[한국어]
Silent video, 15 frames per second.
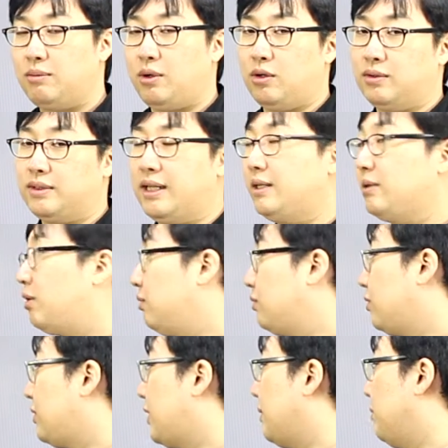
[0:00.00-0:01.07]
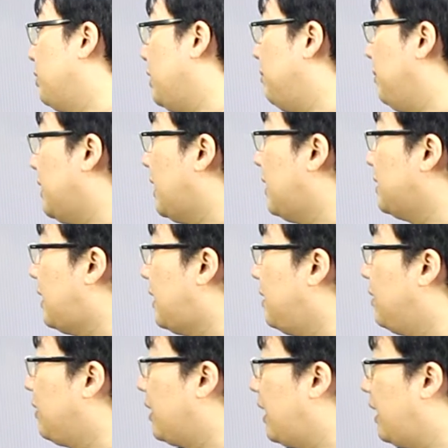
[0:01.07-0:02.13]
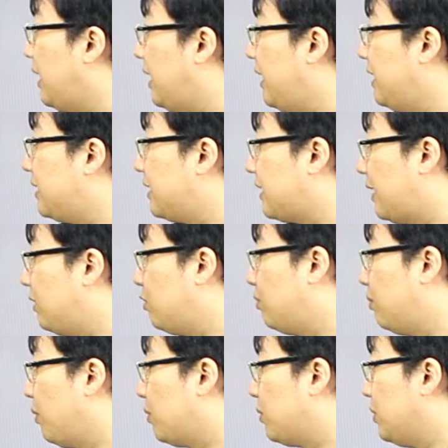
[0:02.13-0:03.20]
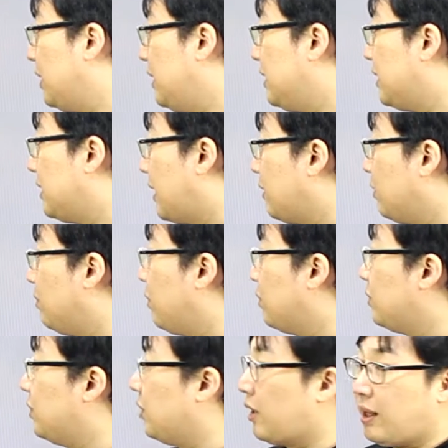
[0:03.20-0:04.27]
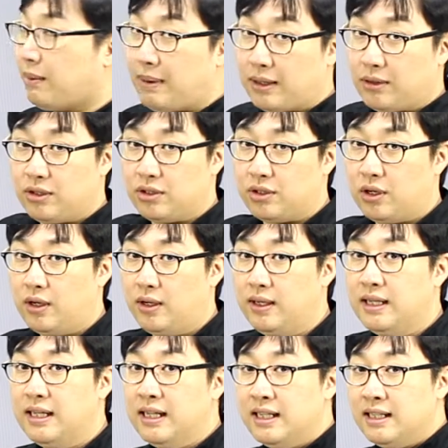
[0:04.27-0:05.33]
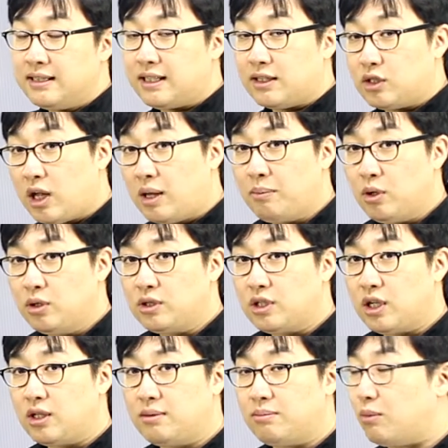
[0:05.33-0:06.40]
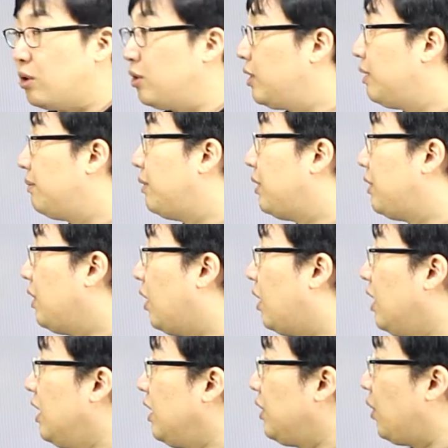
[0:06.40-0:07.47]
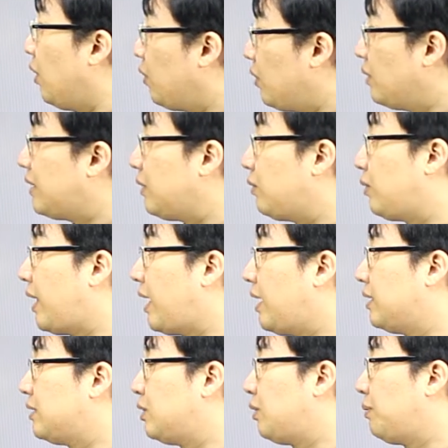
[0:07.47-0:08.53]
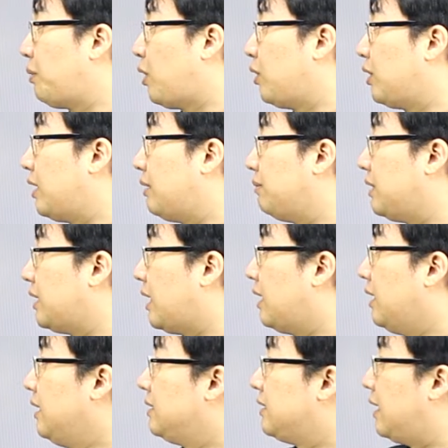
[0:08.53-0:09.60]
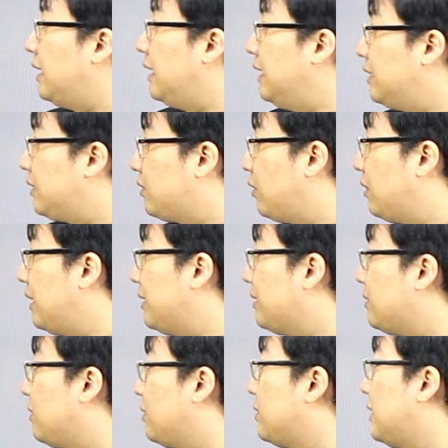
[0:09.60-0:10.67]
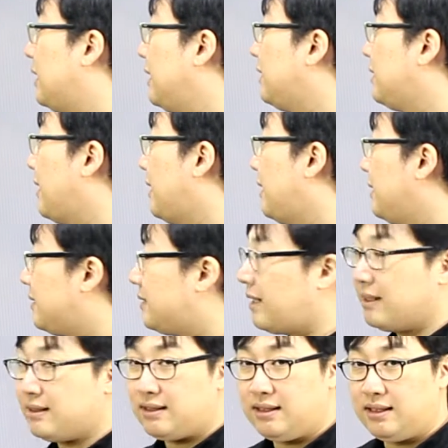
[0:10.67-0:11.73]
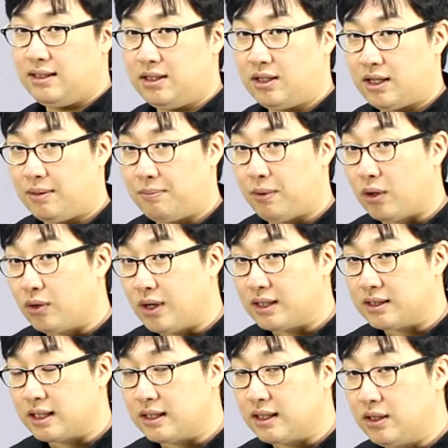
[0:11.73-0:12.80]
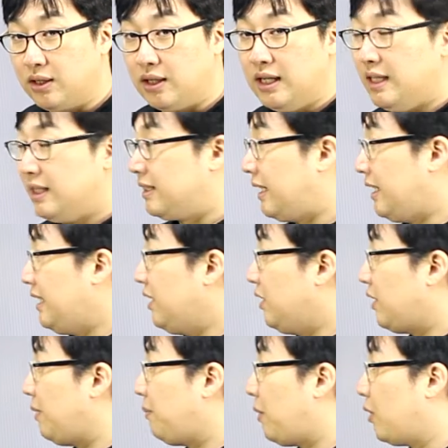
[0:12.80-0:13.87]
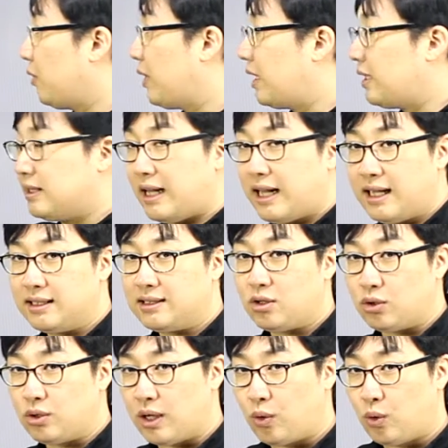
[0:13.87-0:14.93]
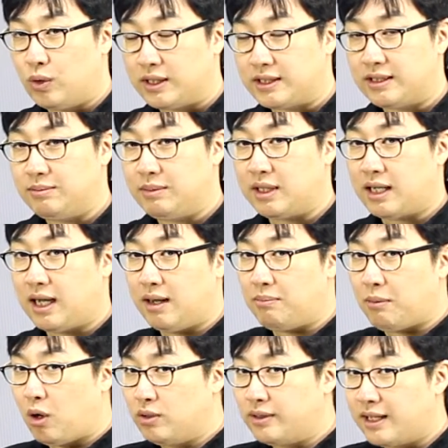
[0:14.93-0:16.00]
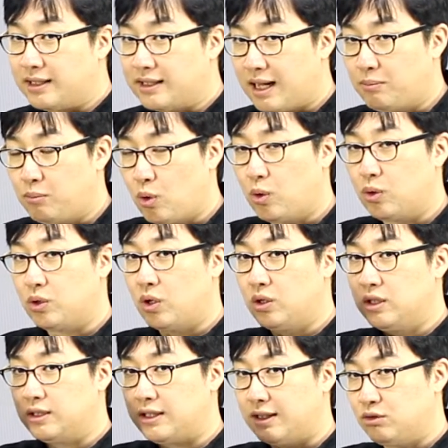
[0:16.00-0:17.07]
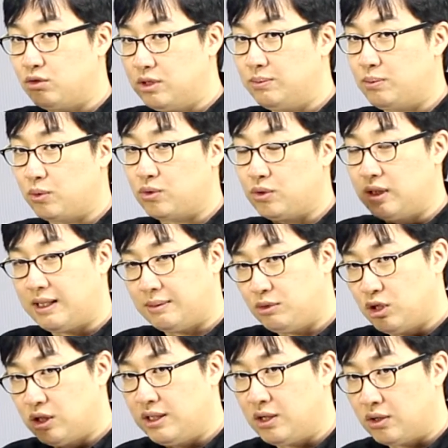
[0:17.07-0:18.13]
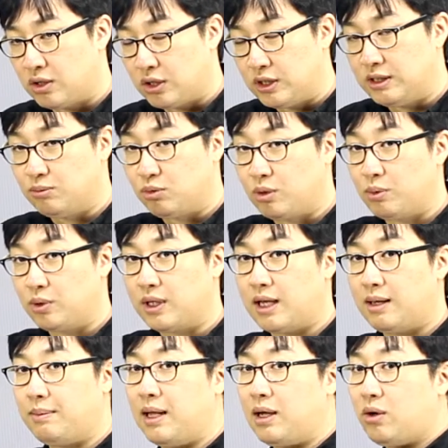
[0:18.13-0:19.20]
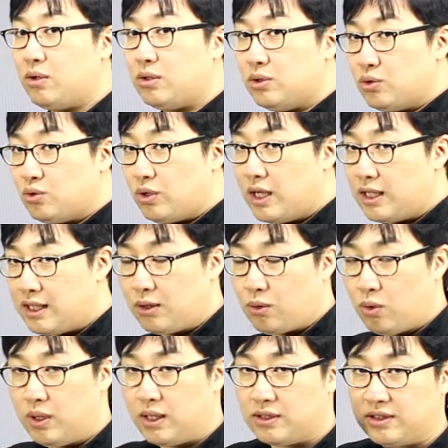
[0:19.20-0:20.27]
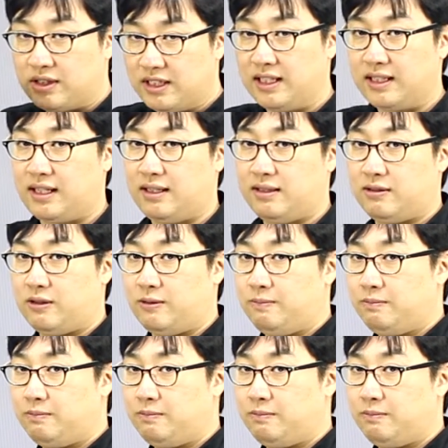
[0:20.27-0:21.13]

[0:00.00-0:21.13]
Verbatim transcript: 명사의 성수 때문입니다. 자, 이렇게 1인칭 단수 복수, 2인칭 단수 복수 이렇게 바뀌죠. 자, 세 번째는 뭐냐면요. 형용사도 네 가지로 변화합니다. 자, 리스트, 리스토스, 리스타, 리스타스 이렇게 변화하잖아요. 자, 이렇게 변화하는 네 가지를 어떻게 골랐습니까? 명사를 딱 보고 너는 단순히 복순이 남성이니 여성이니 물어본 다음에 그 중에 하나를 골라서 쓰게 돼 있죠.